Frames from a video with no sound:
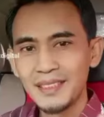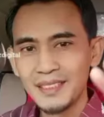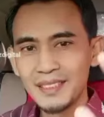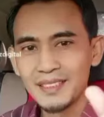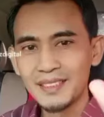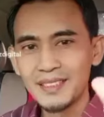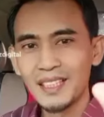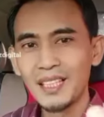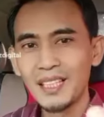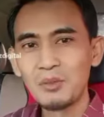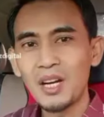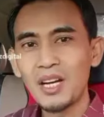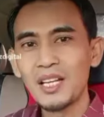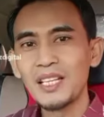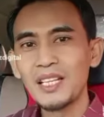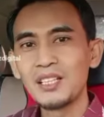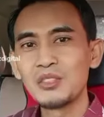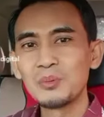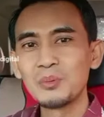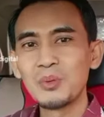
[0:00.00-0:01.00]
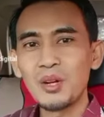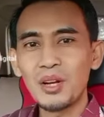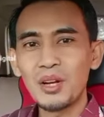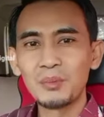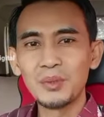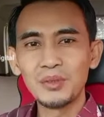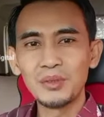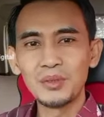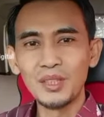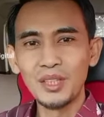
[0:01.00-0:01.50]
Assalamualaikum
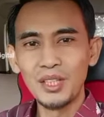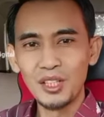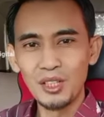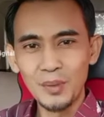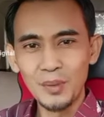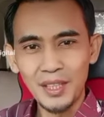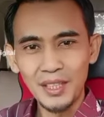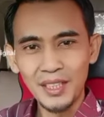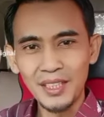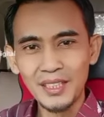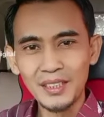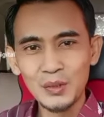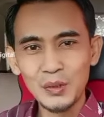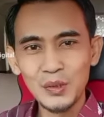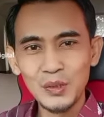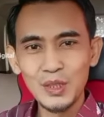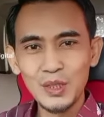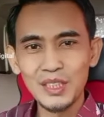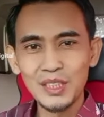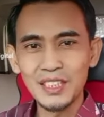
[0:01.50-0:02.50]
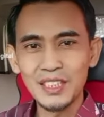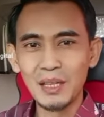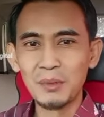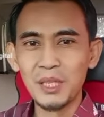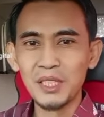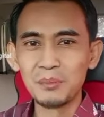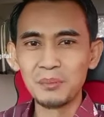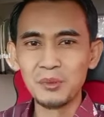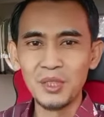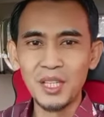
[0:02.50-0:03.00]
warahmatullahi wabarakatuh
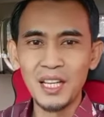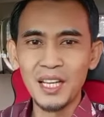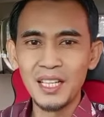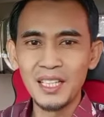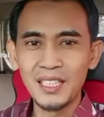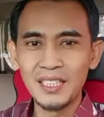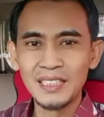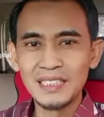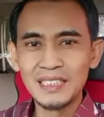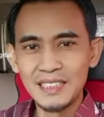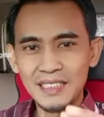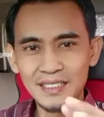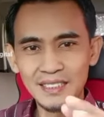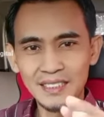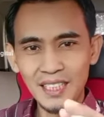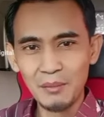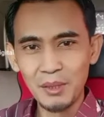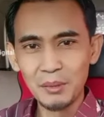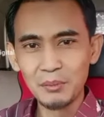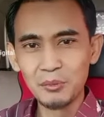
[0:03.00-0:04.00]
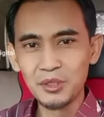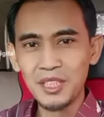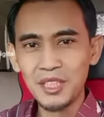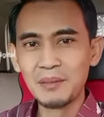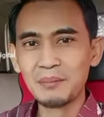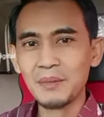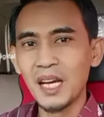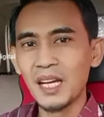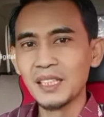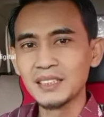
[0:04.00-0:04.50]
Sahabat muda, sahabat
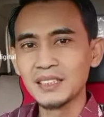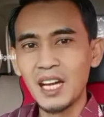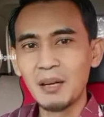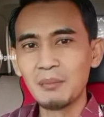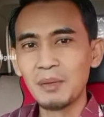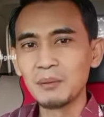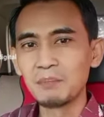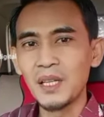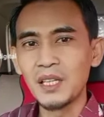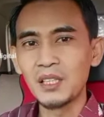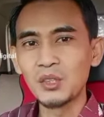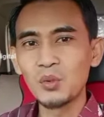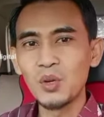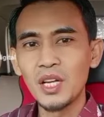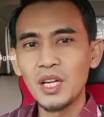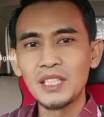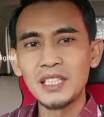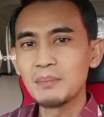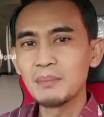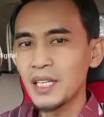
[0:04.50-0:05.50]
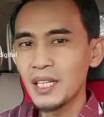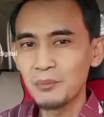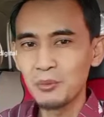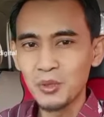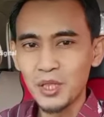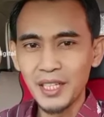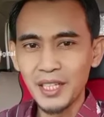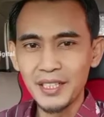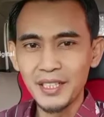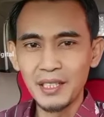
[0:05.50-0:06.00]
muslim dan sahabat virtual
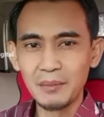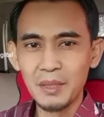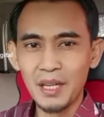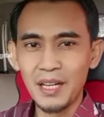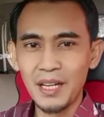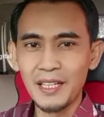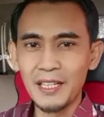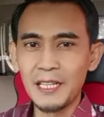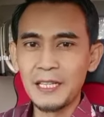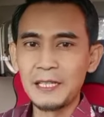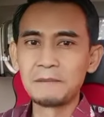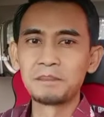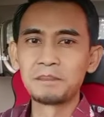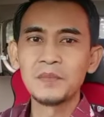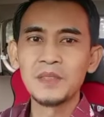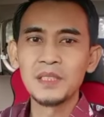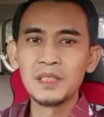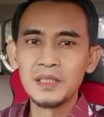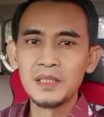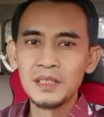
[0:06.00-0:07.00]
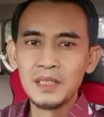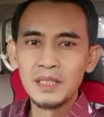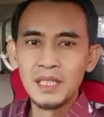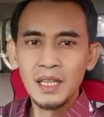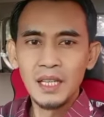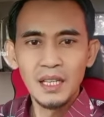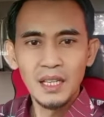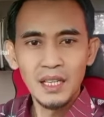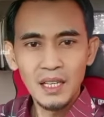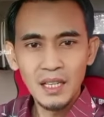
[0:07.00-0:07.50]
dimanapun anda berada
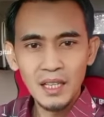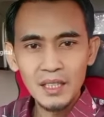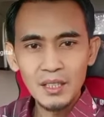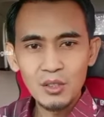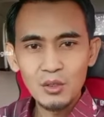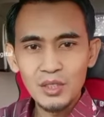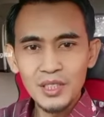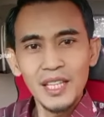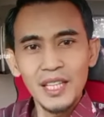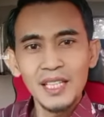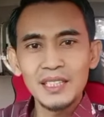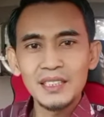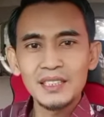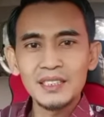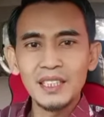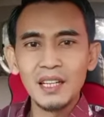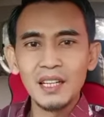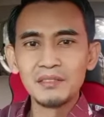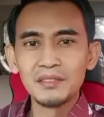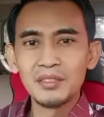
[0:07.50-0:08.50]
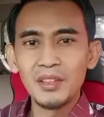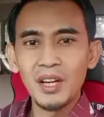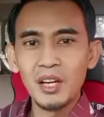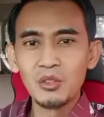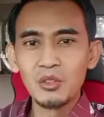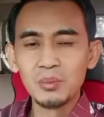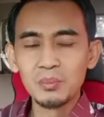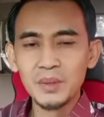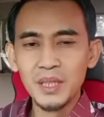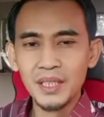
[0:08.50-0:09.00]
Khairun nas
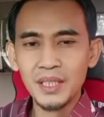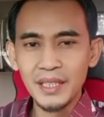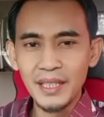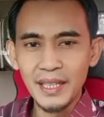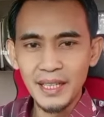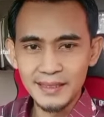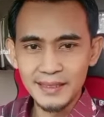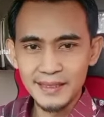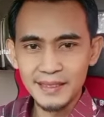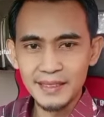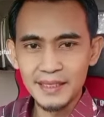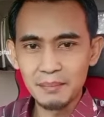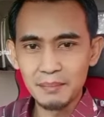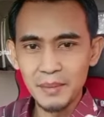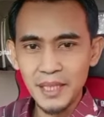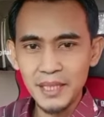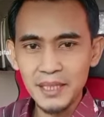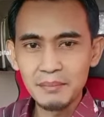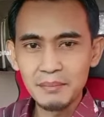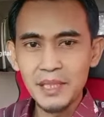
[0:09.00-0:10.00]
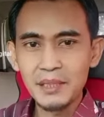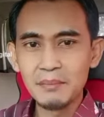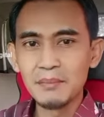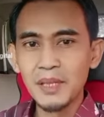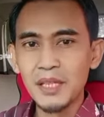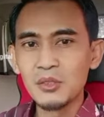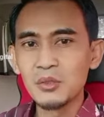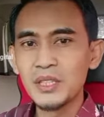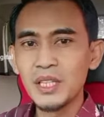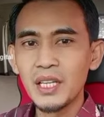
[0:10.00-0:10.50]
amfa'uhum linnas
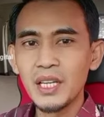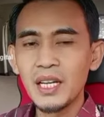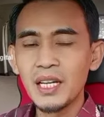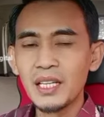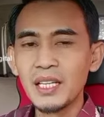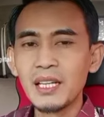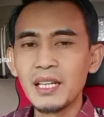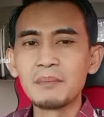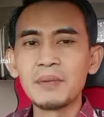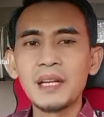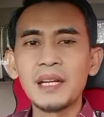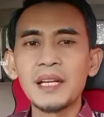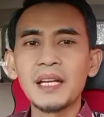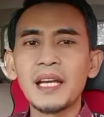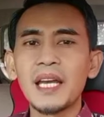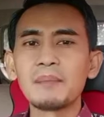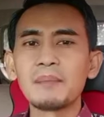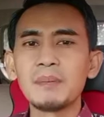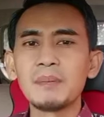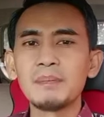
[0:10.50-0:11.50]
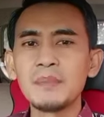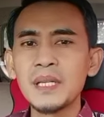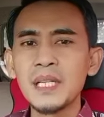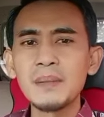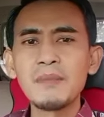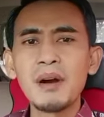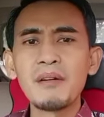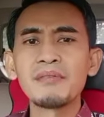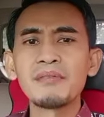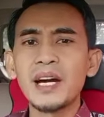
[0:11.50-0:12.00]
Sebaik-baik manusia adalah mereka yang
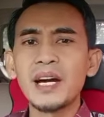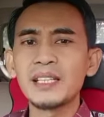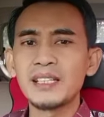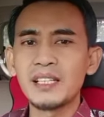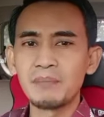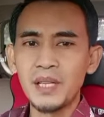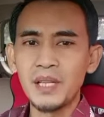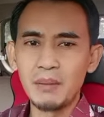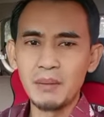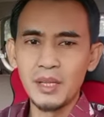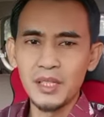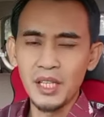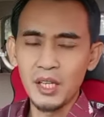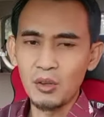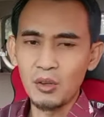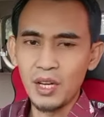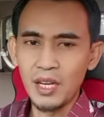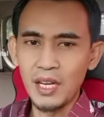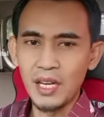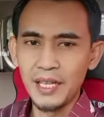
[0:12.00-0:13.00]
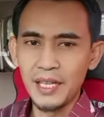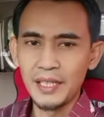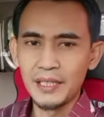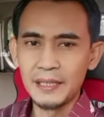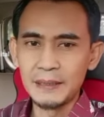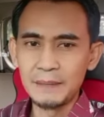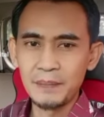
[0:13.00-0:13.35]
memberi manfaat kepada banyak orang lain